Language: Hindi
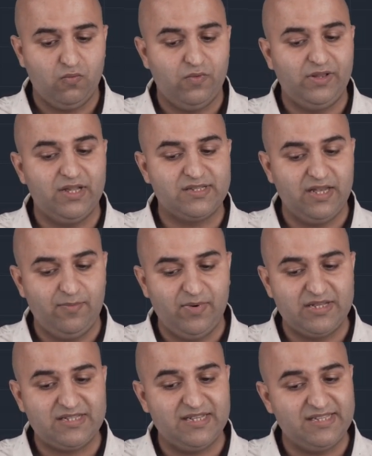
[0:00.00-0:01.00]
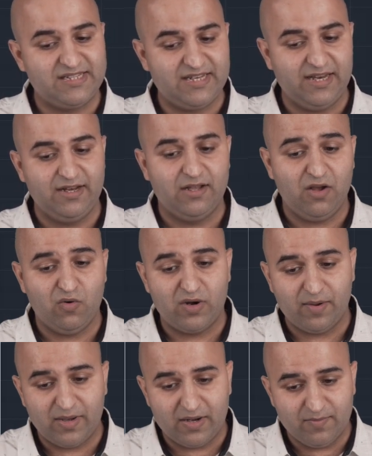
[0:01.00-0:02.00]
विद द सेम डिस्टेंस टेन का और
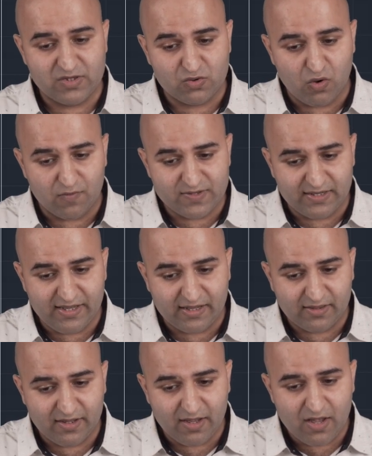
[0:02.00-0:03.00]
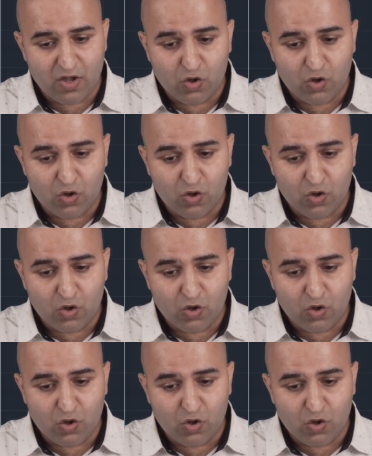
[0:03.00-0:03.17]
अगर हम इसको ऑफसेट देखते हैं